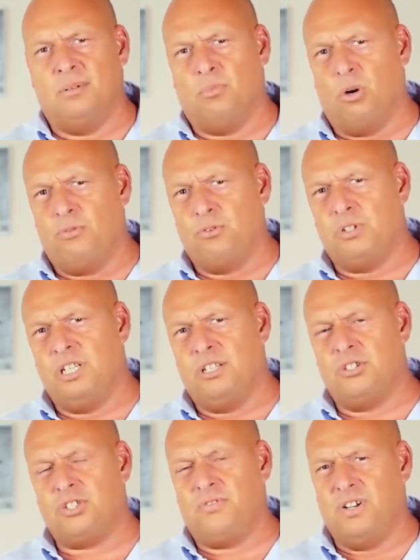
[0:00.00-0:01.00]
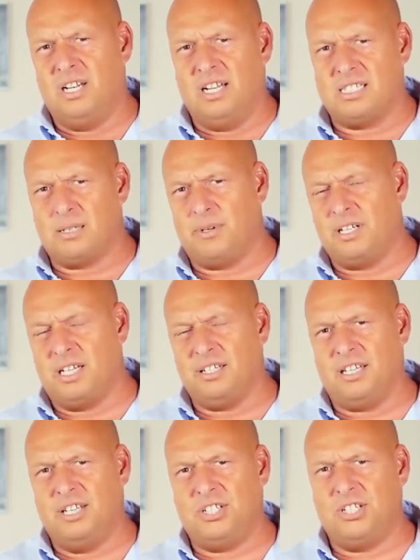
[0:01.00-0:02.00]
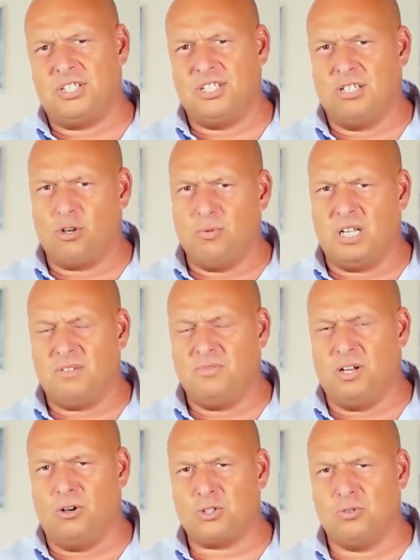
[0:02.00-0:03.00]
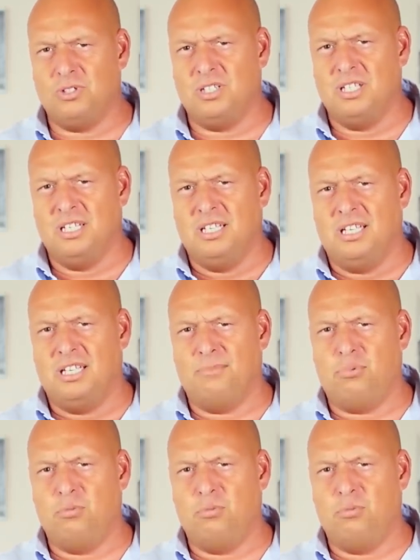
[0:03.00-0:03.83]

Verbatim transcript: morphogenetische Felder, ist aber eine andere Geschichte, darüber hatten wir auch schon äh,